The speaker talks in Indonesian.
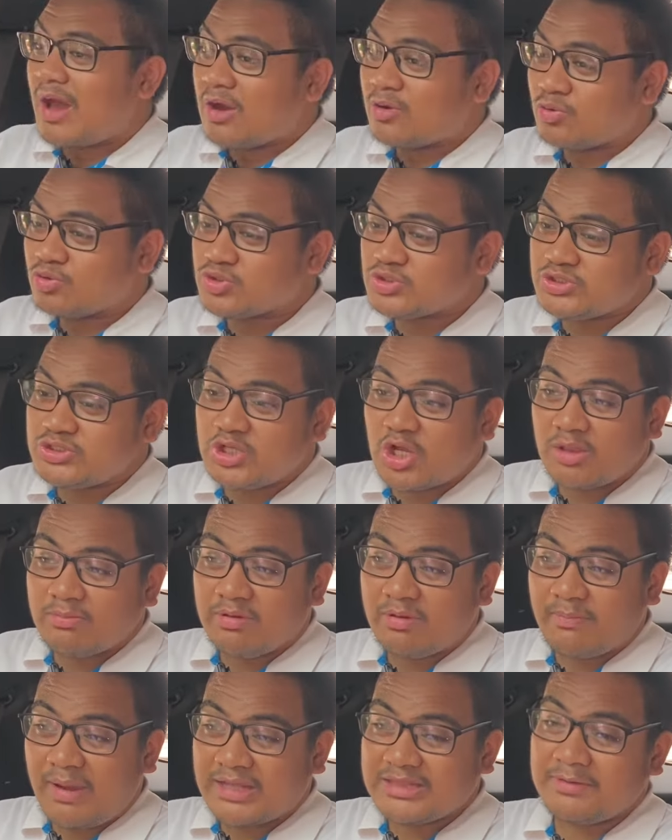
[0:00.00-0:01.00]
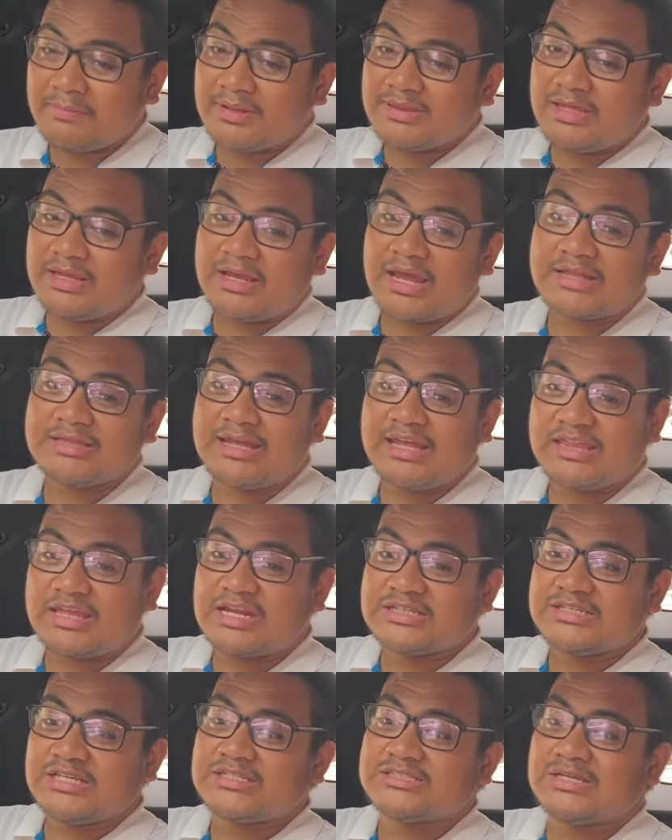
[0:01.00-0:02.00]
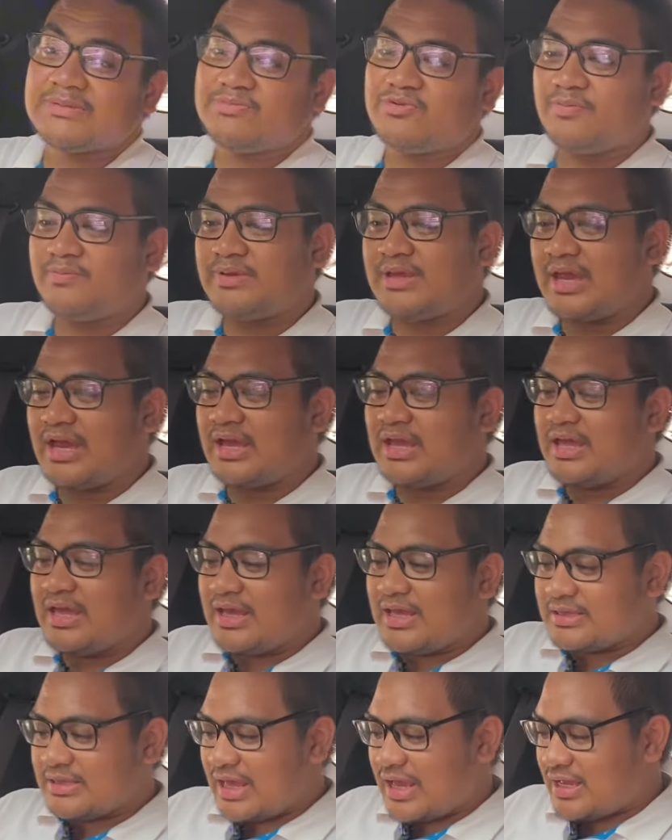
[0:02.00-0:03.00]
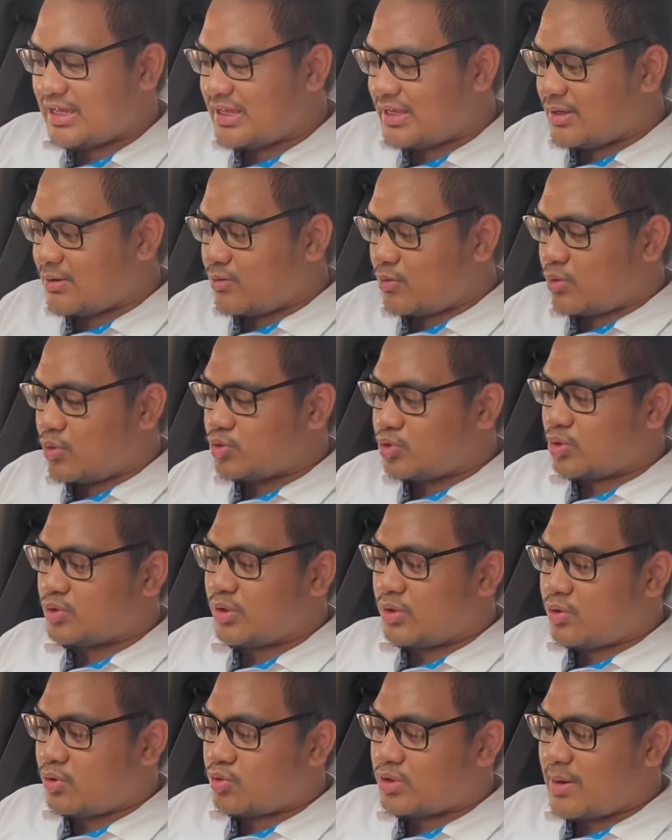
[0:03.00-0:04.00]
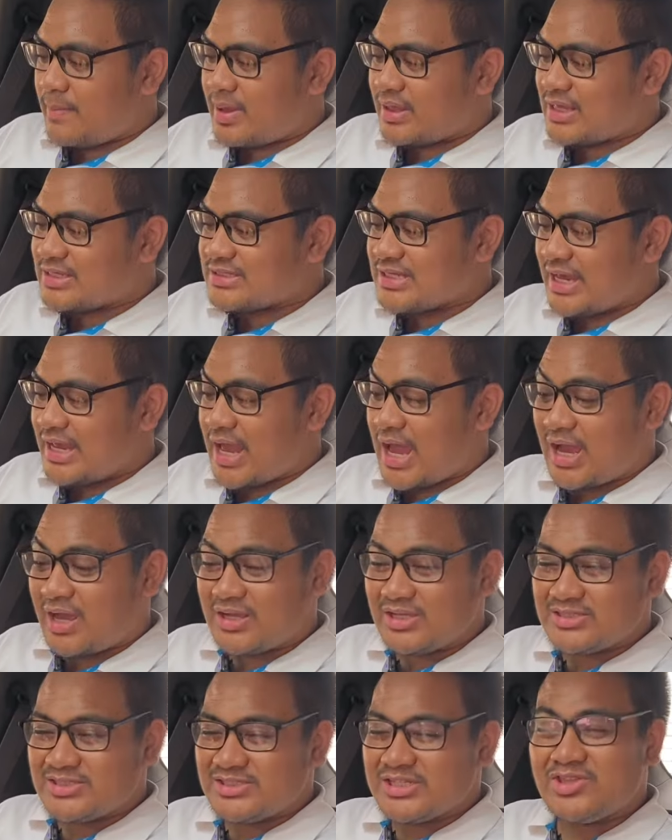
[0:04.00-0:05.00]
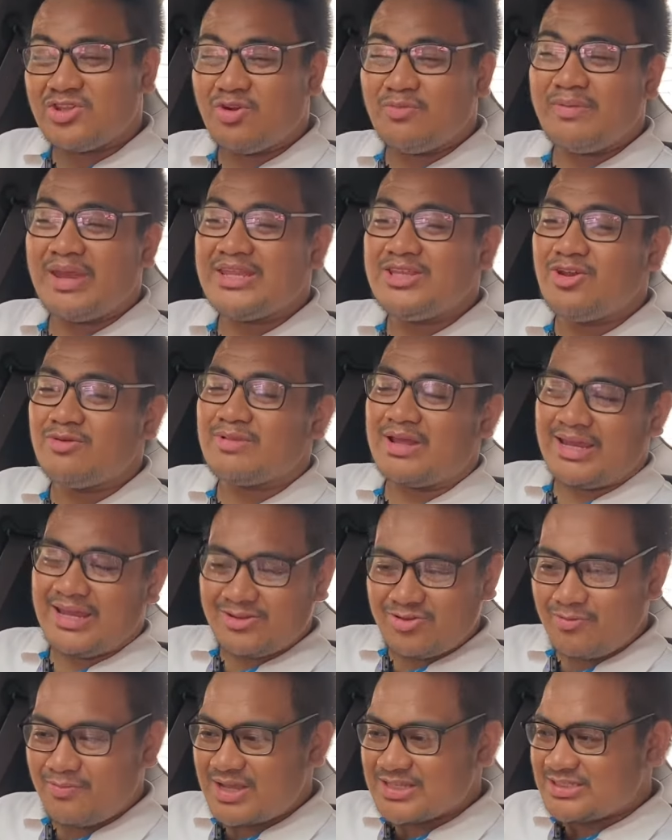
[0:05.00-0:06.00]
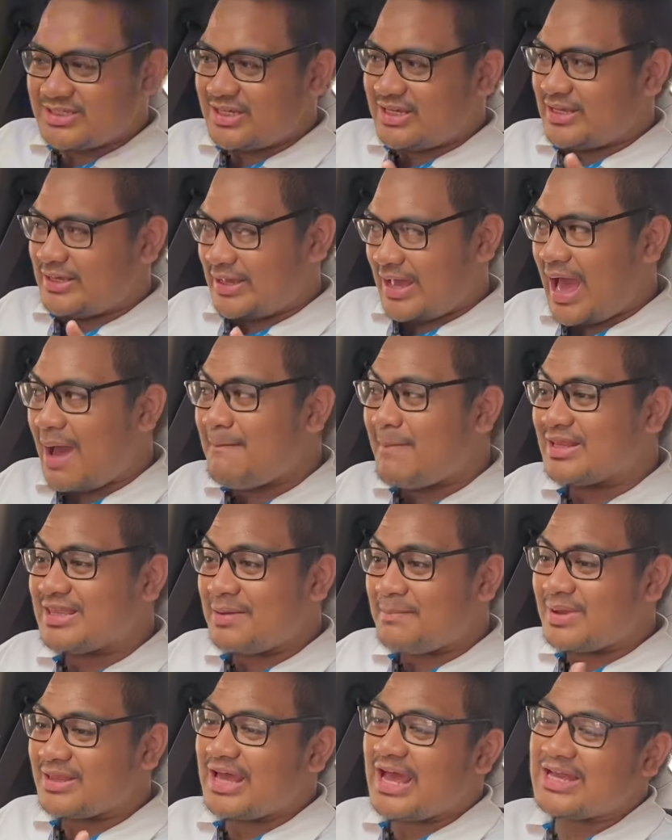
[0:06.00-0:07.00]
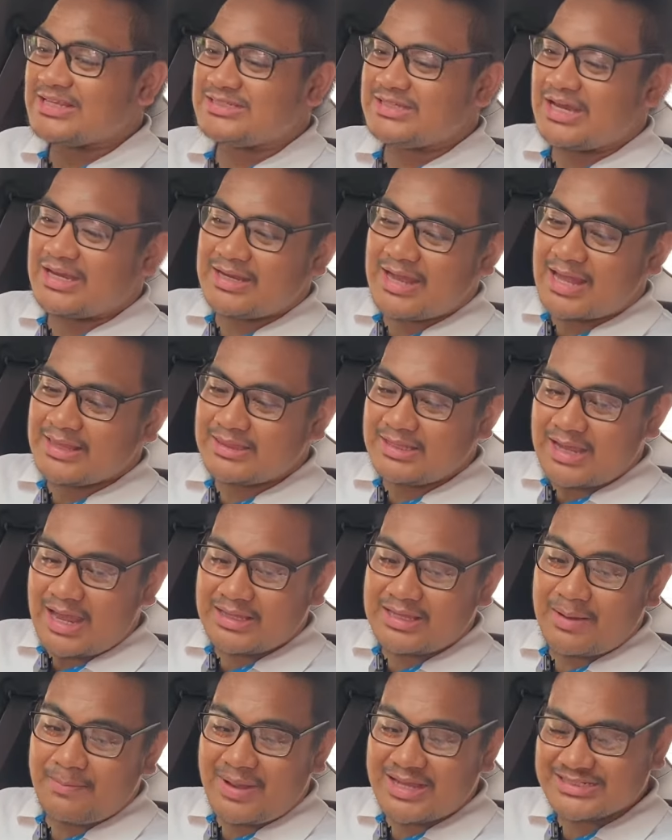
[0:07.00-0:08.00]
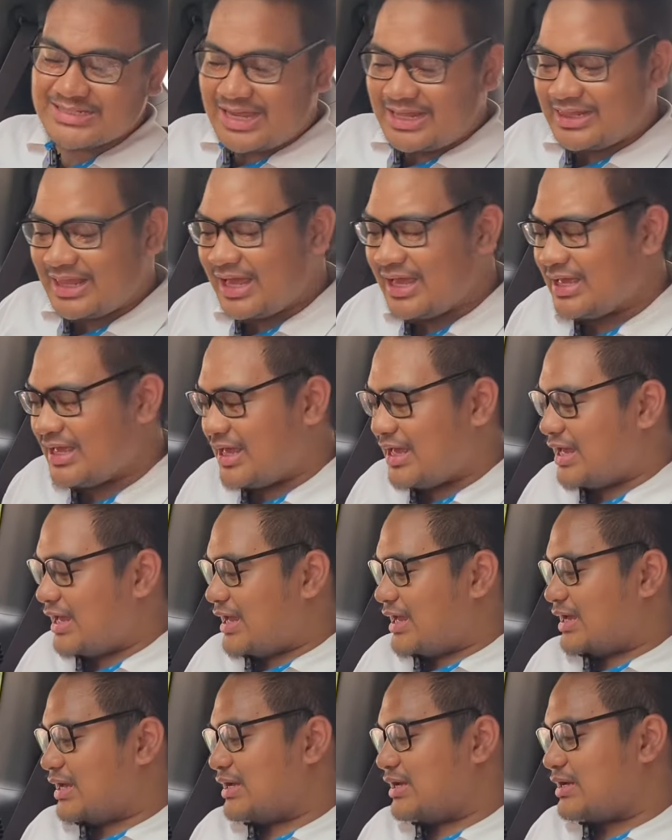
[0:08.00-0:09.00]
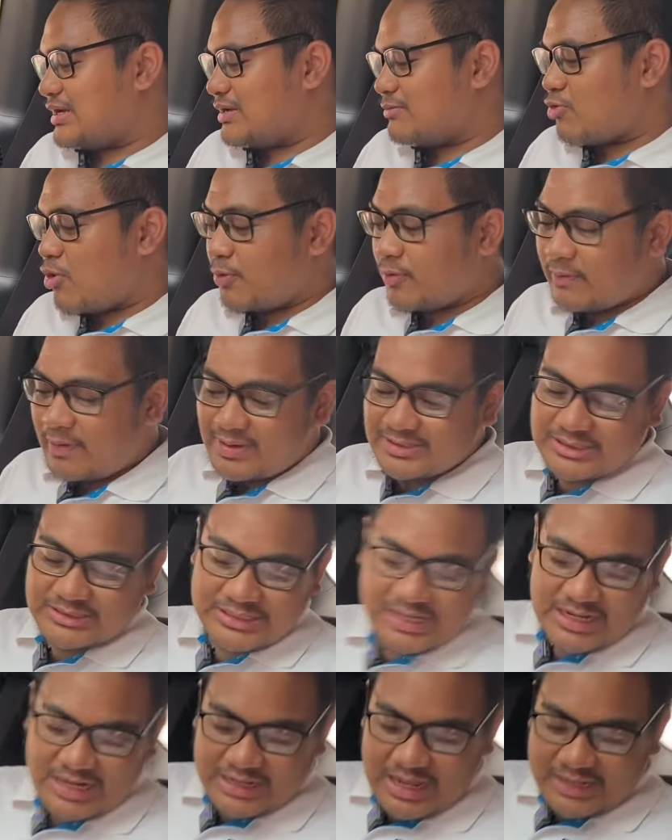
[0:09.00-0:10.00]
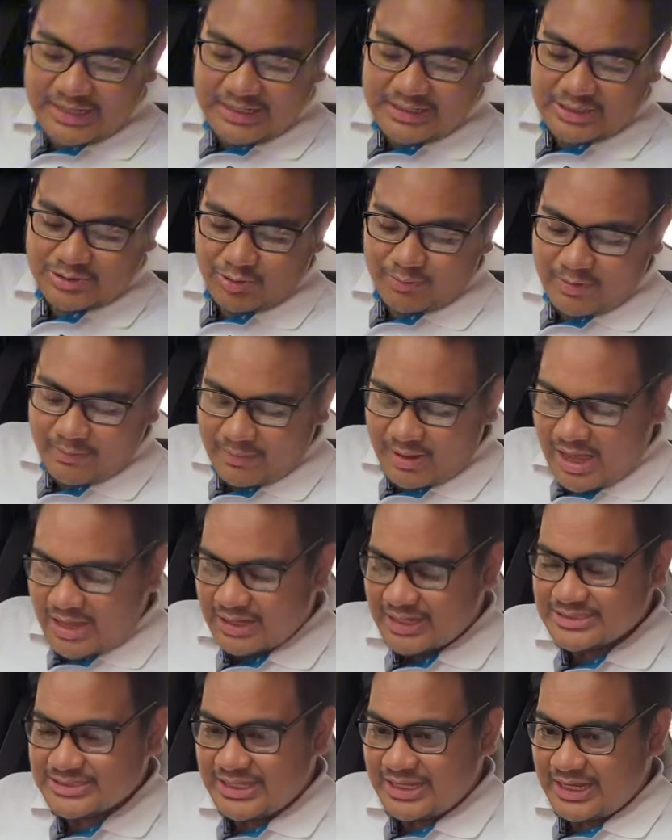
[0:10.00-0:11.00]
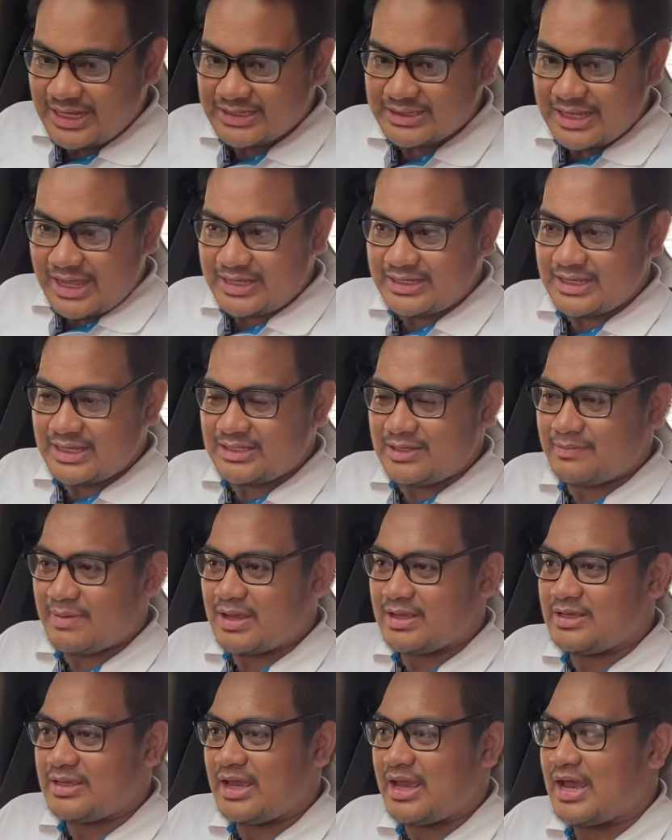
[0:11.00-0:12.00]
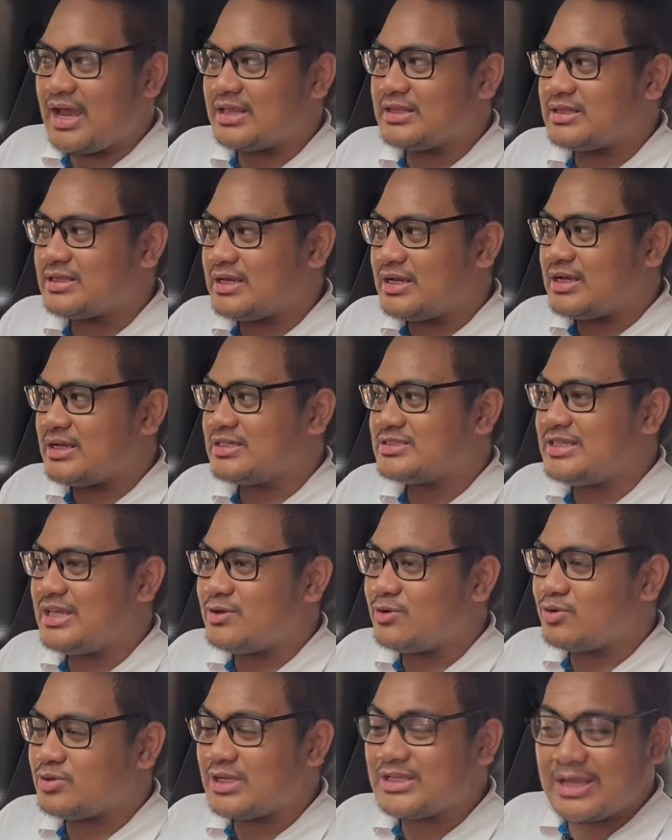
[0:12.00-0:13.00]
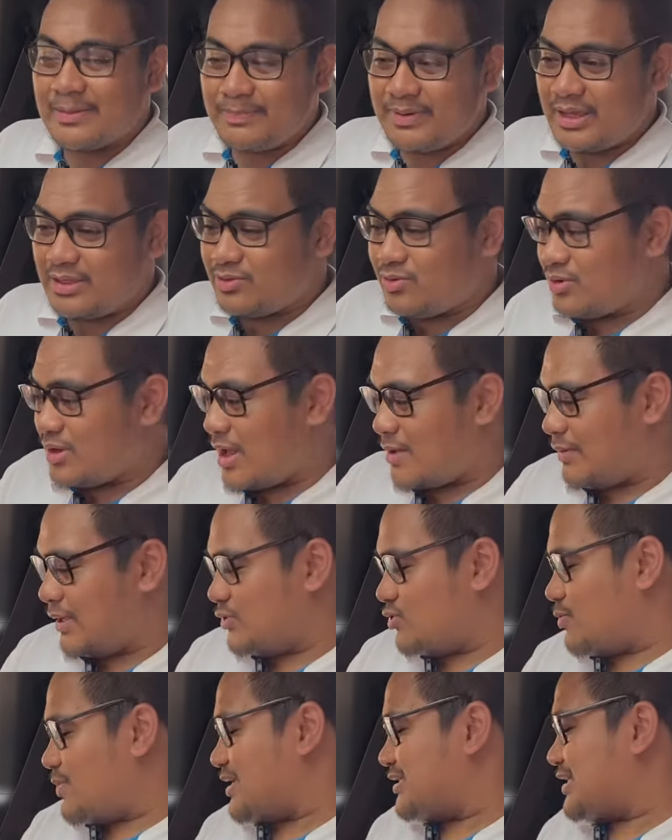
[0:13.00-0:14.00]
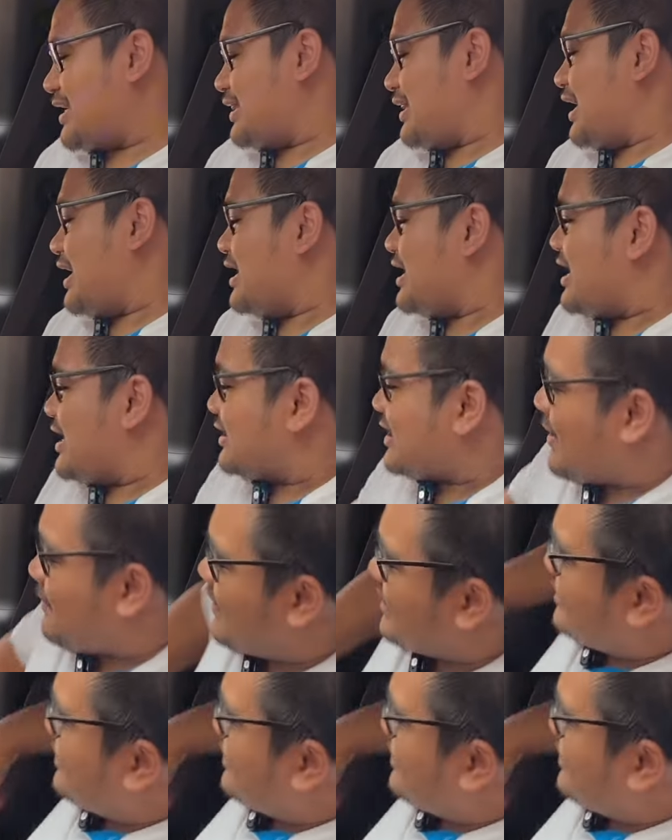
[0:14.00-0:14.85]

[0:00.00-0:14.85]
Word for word: bagus, jauh lebih baik dibandingkan generasi sebelumnya. Nah, untuk eh, ukuran badan saya yang cenderung medium lah ya, itu masih aman-aman aja nggak ada masalah uh, memang secara kakinya itu memang agak sedikit naik ya di bagian uh, eh, sikutnya tapi itu nggak begitu masalah tapi